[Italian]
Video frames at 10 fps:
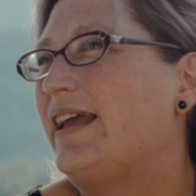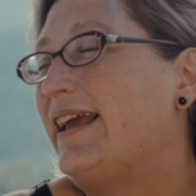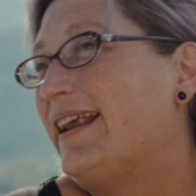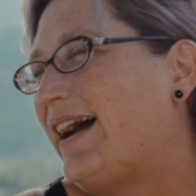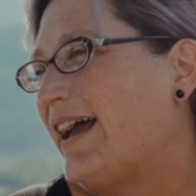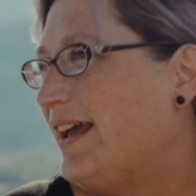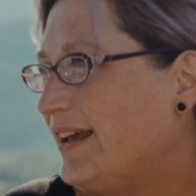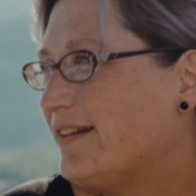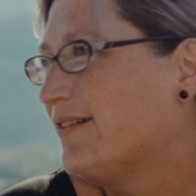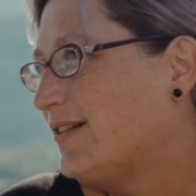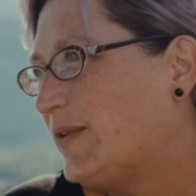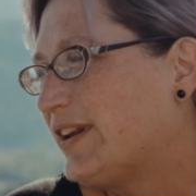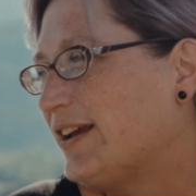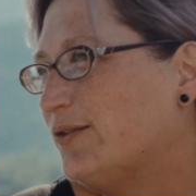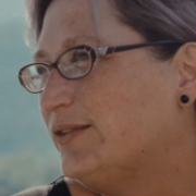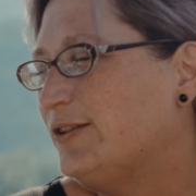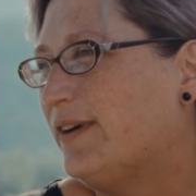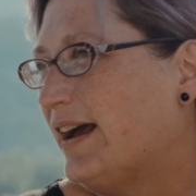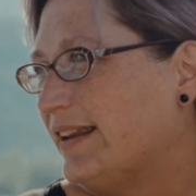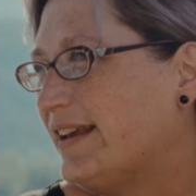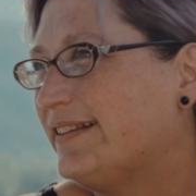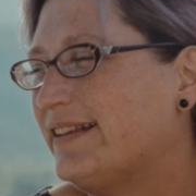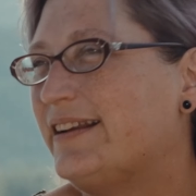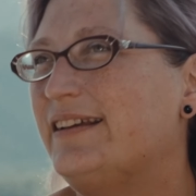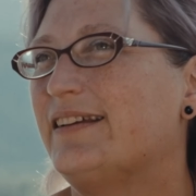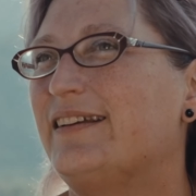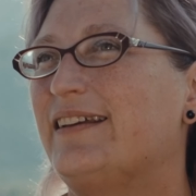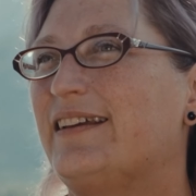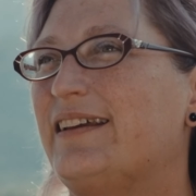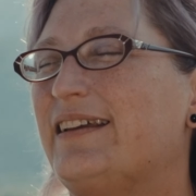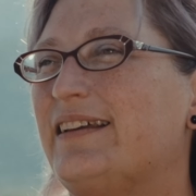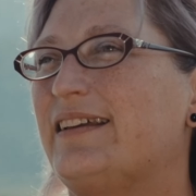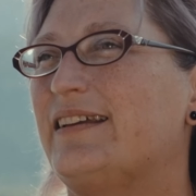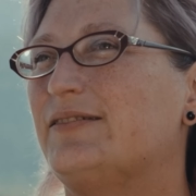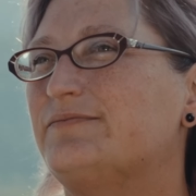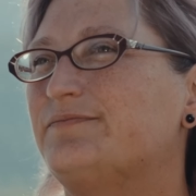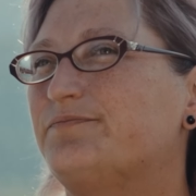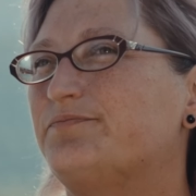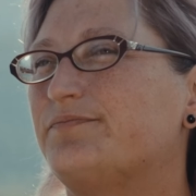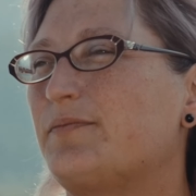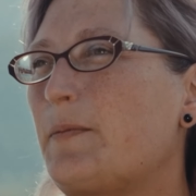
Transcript: era, è, perché continua ad essere, eh,